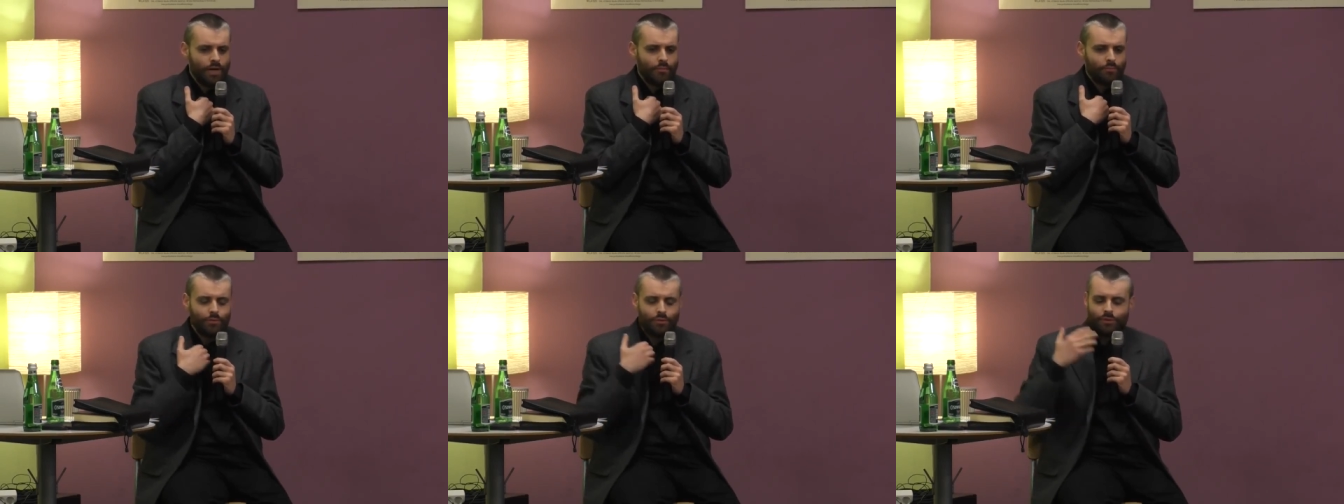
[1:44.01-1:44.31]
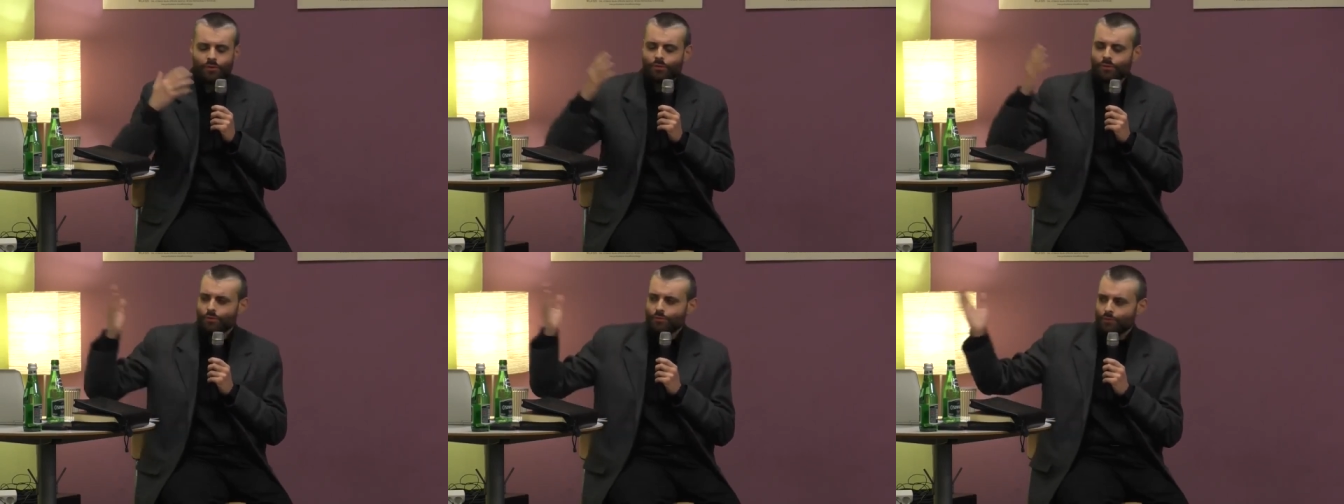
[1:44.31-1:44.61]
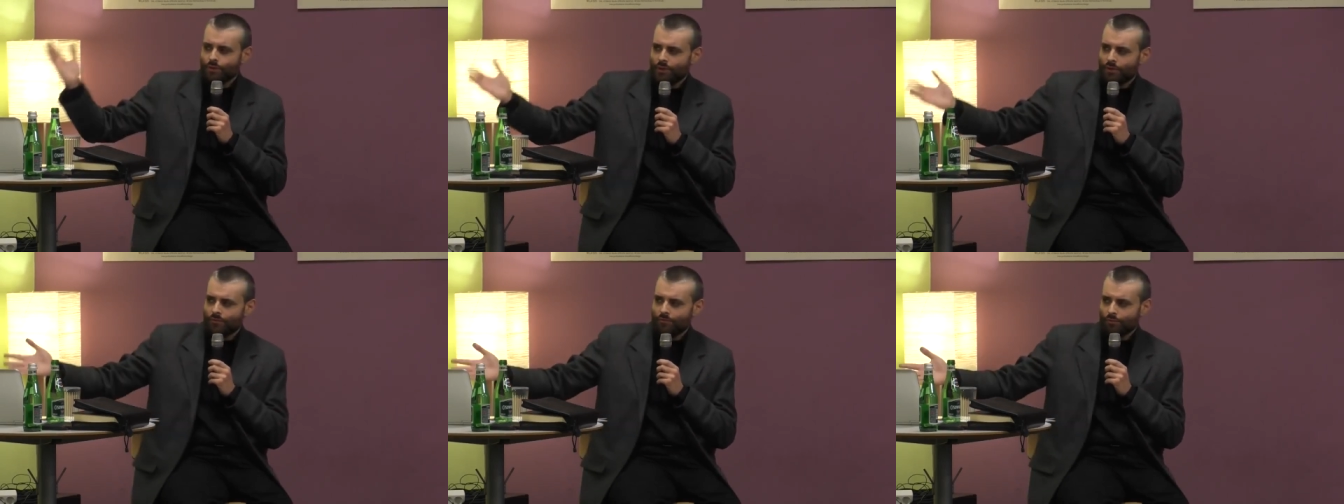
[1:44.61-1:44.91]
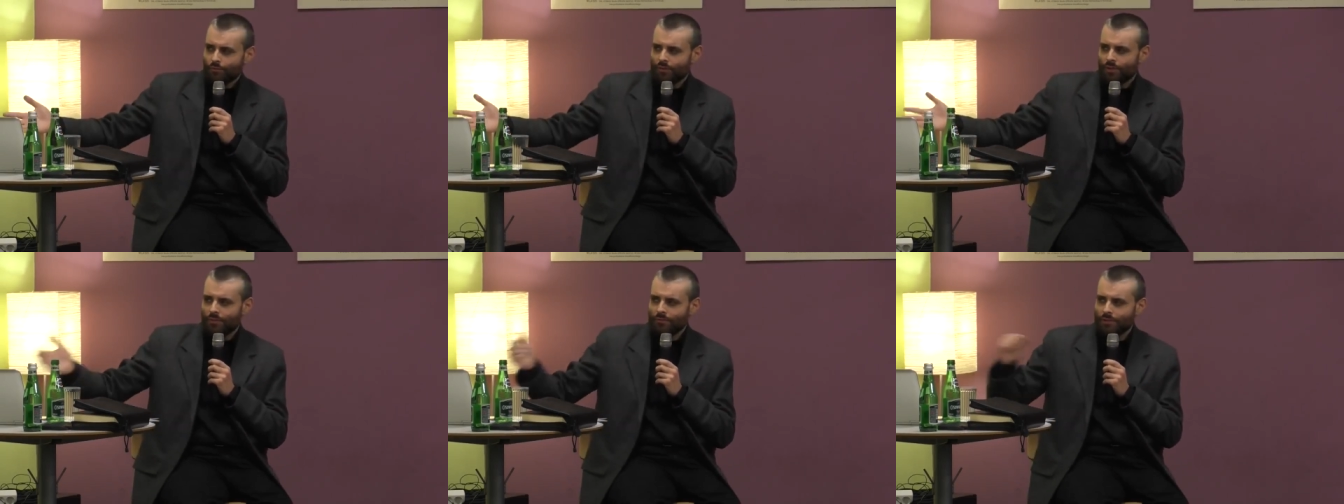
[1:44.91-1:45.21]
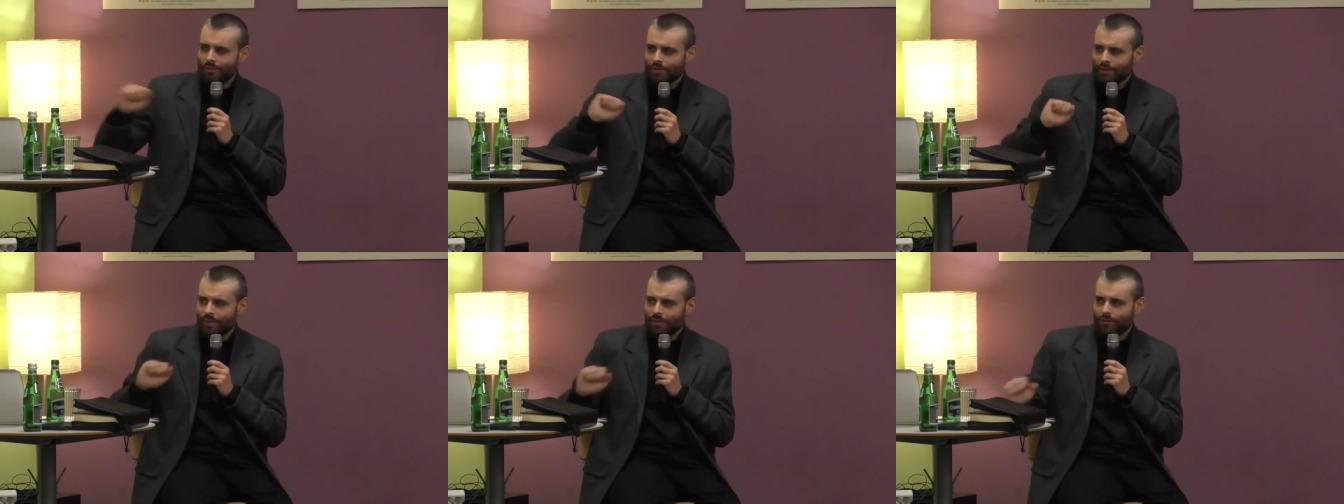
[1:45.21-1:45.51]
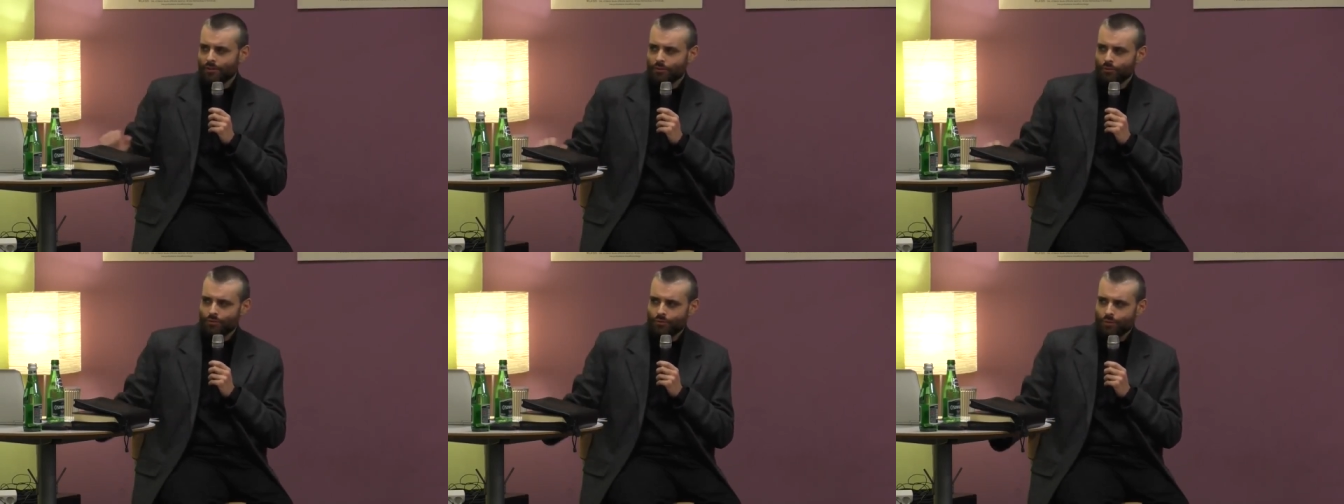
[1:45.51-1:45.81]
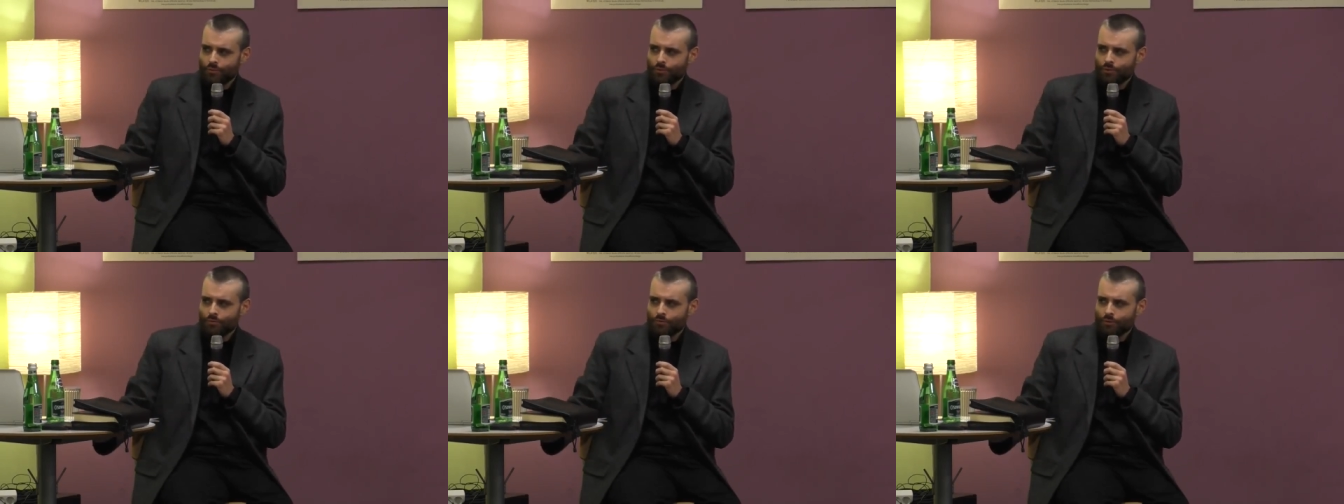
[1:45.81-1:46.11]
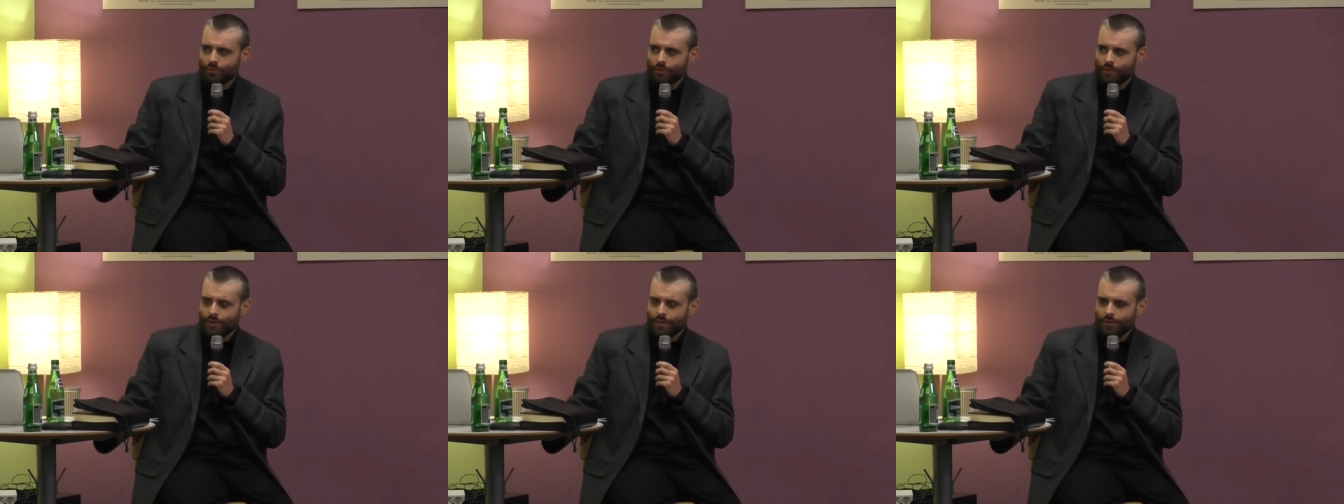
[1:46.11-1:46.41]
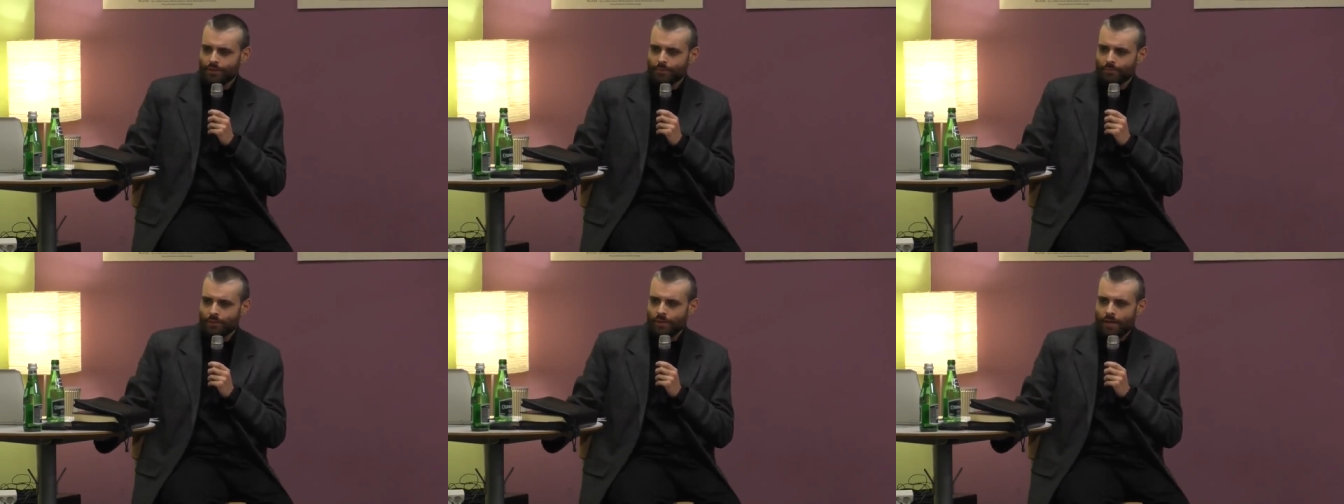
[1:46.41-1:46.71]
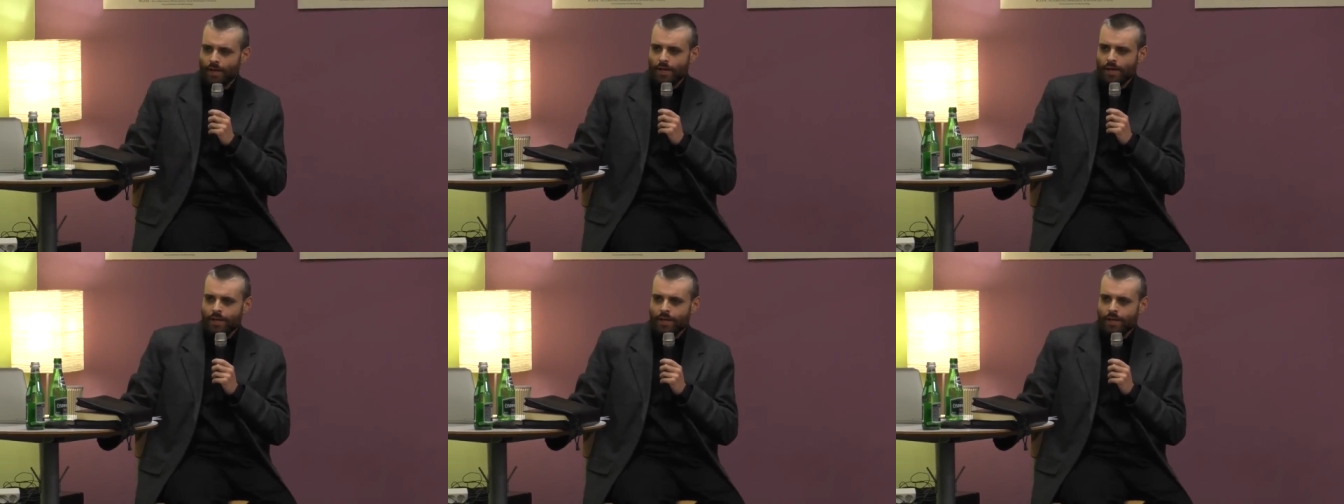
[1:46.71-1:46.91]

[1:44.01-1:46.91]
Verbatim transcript: może tym się fundamentalnie różnimy z Bogdanem.